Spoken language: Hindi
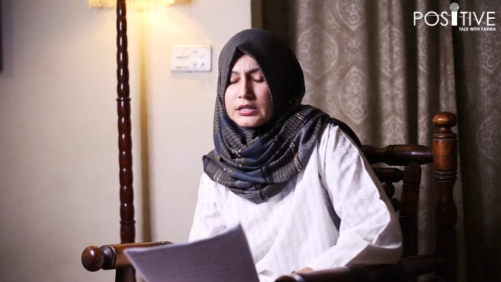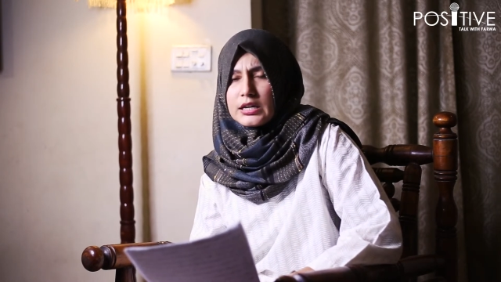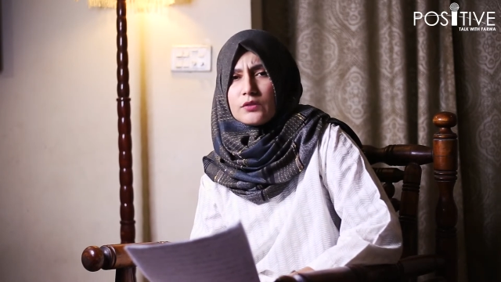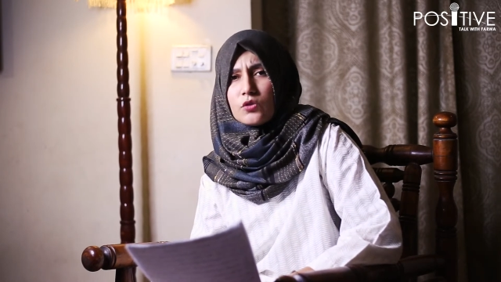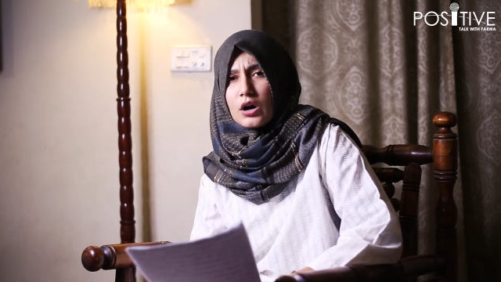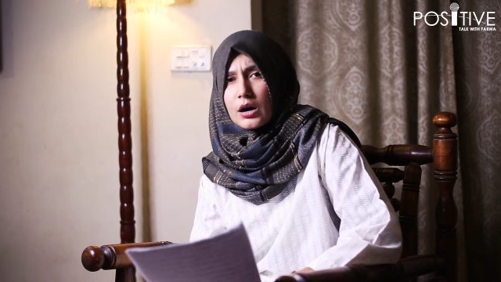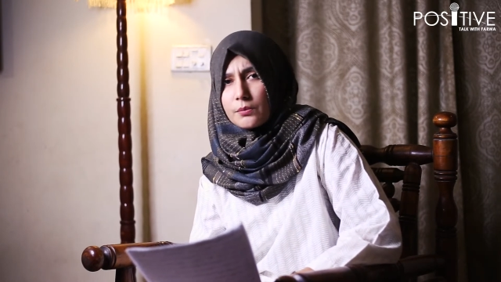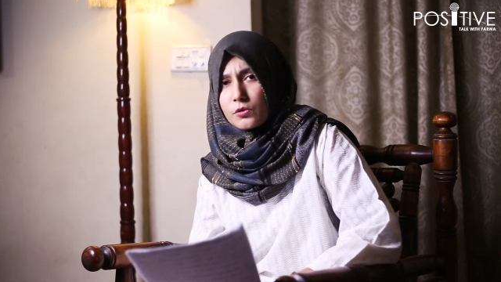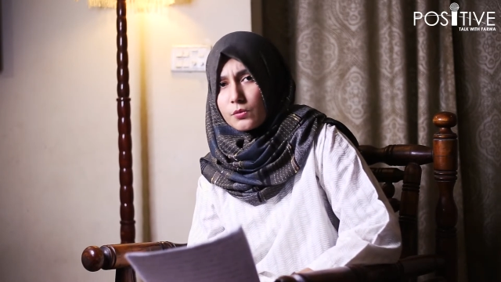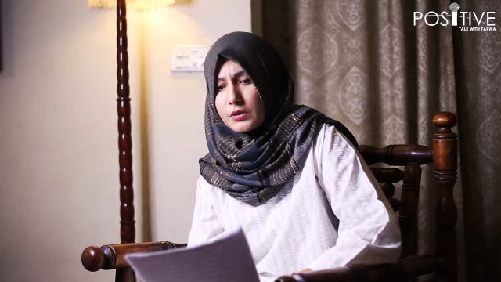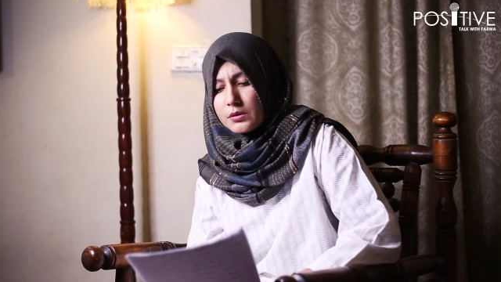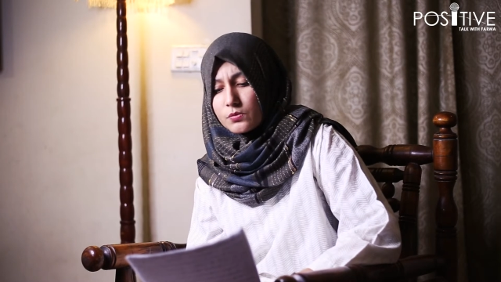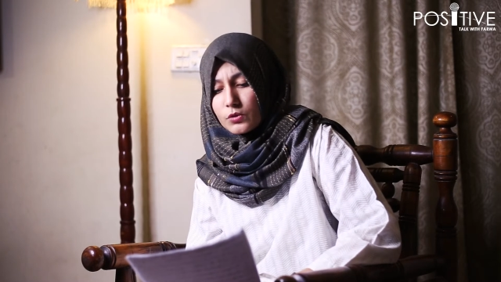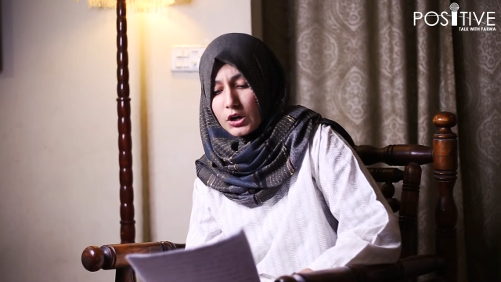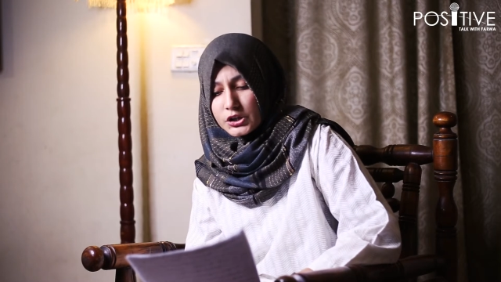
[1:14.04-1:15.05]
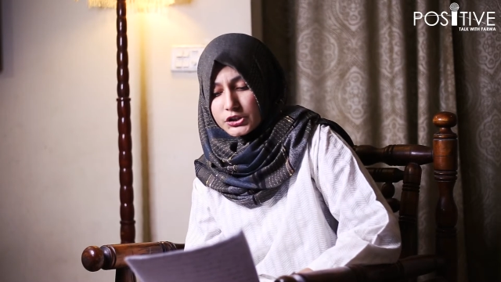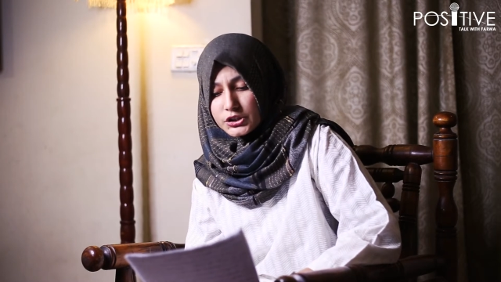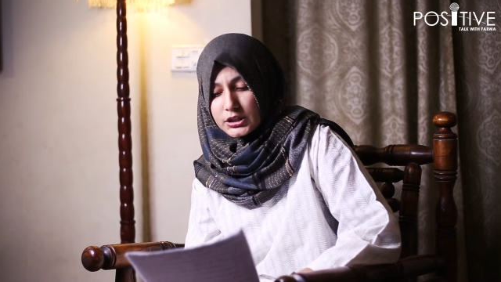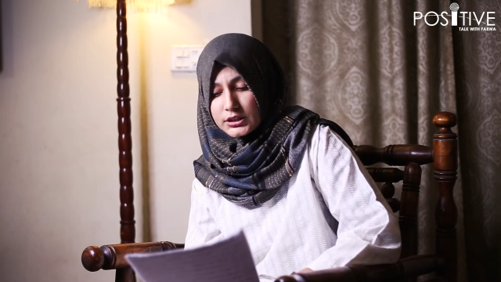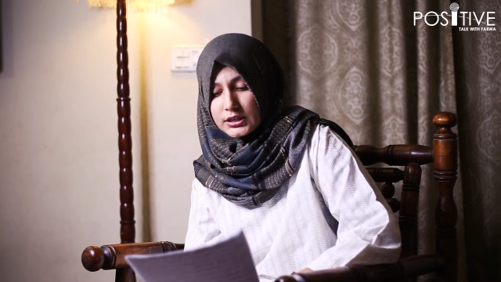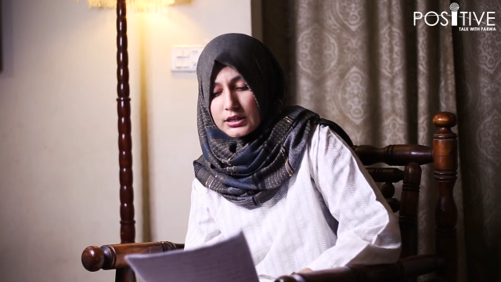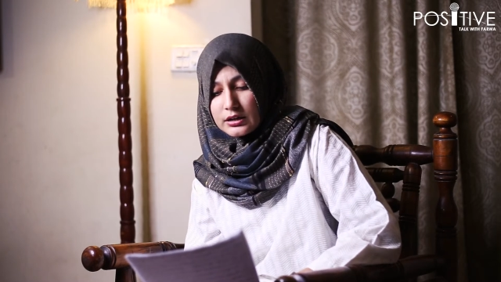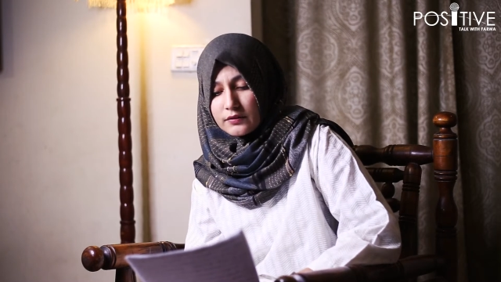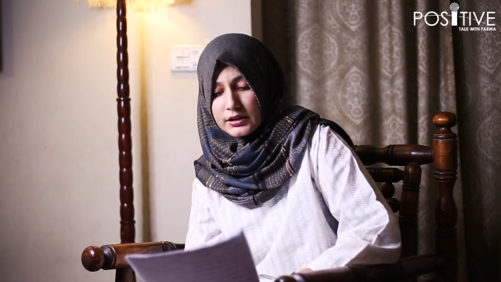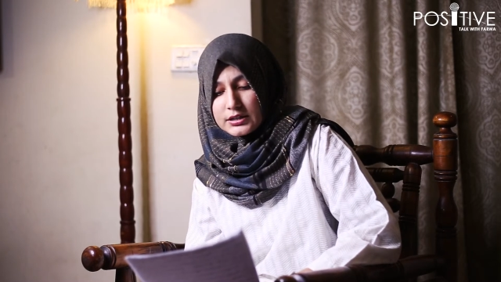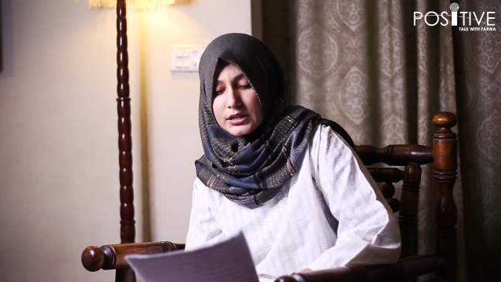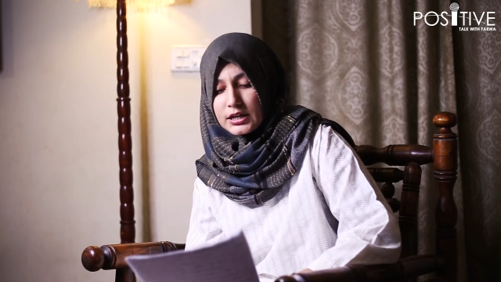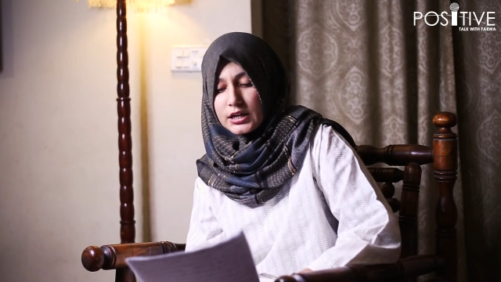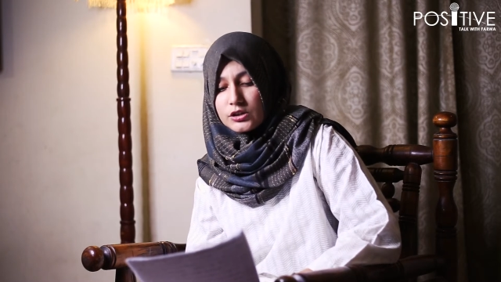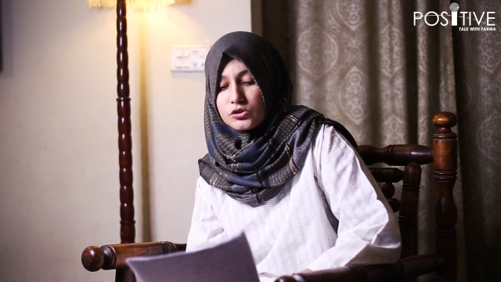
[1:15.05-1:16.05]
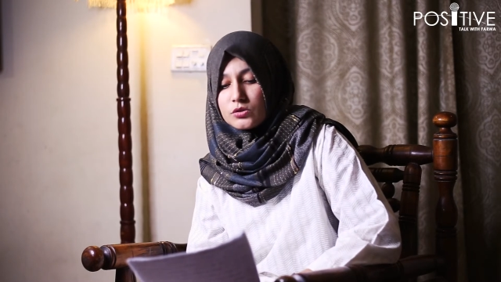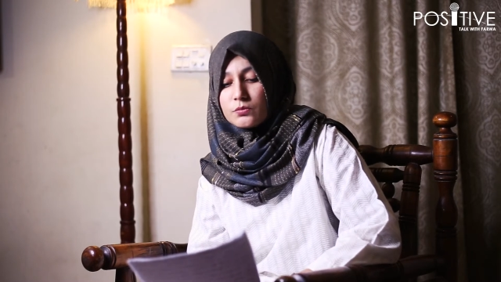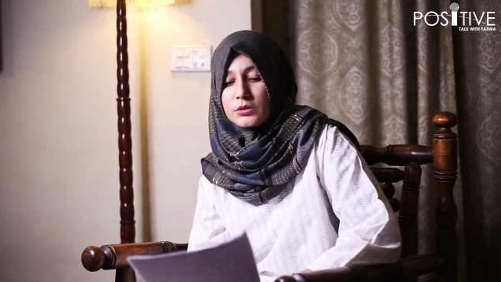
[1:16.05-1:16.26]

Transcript: ये वो अमूमी माशरती रवैये हैं जो